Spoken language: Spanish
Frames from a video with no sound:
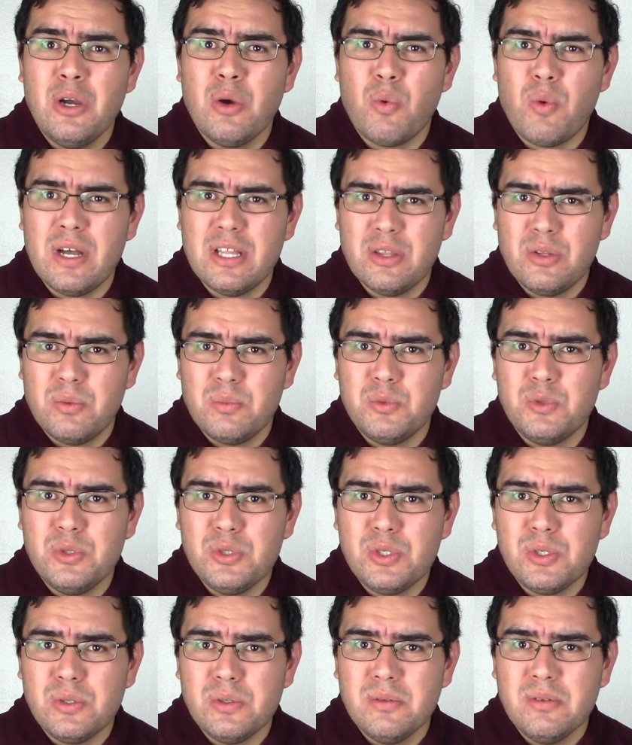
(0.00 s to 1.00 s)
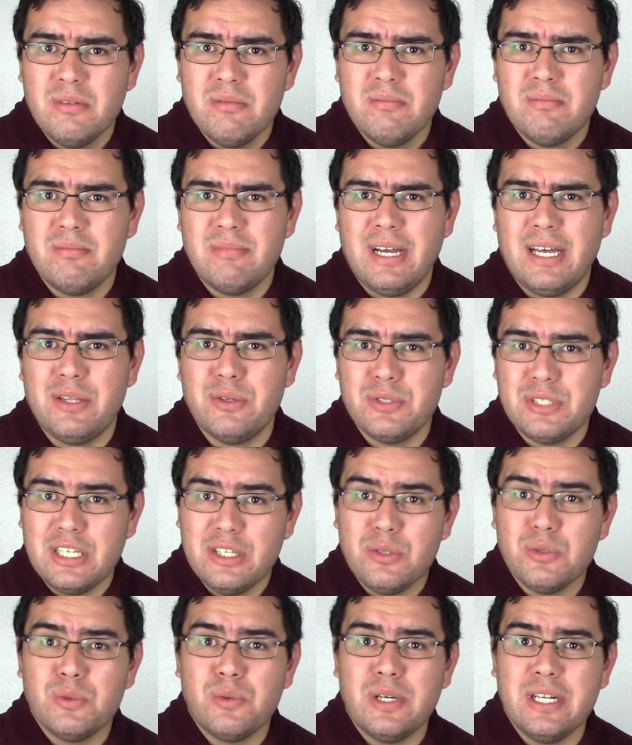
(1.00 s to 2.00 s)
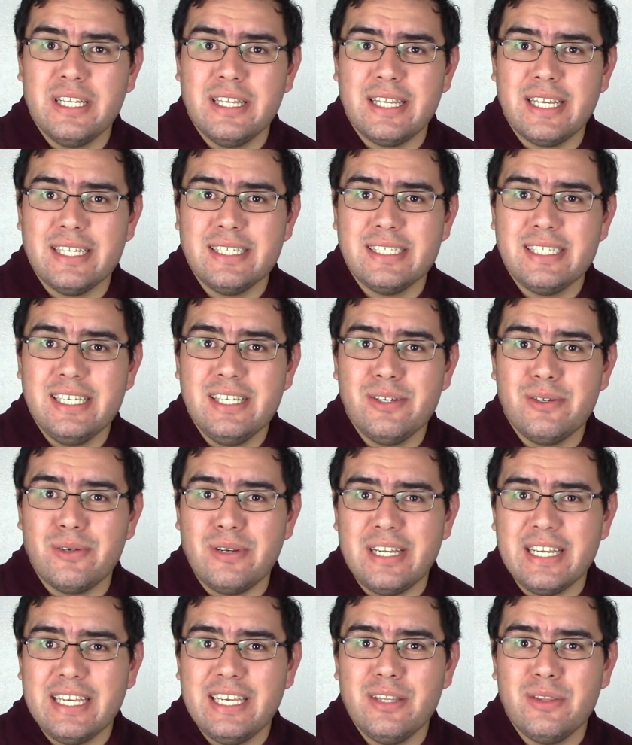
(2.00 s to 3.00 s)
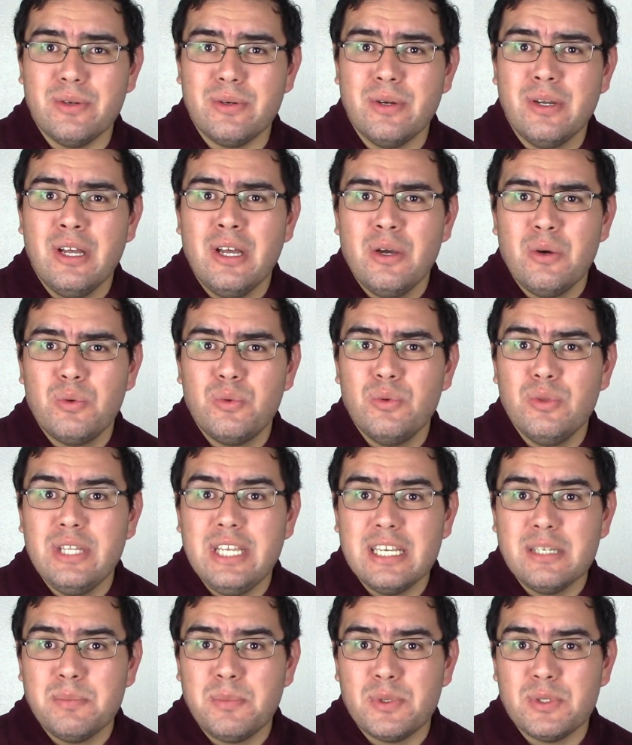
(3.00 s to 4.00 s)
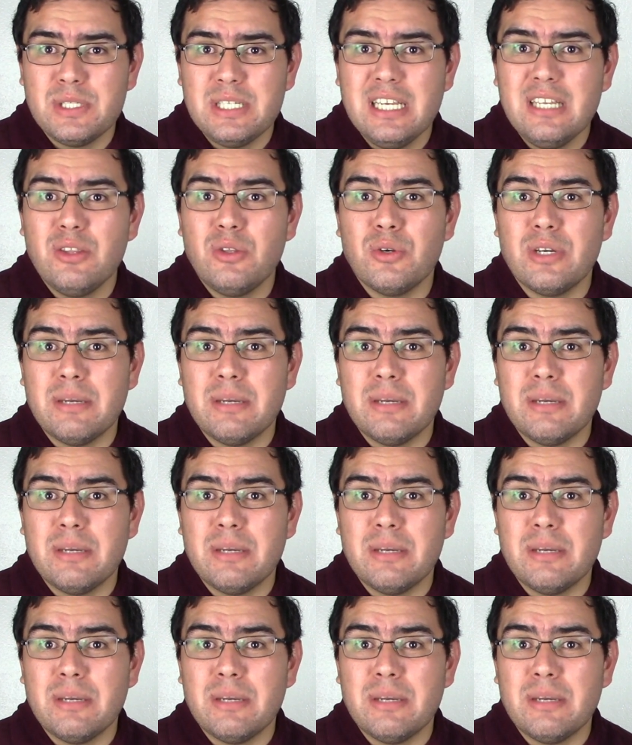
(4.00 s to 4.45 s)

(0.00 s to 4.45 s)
cuando mucho a 245 le quito un 10%,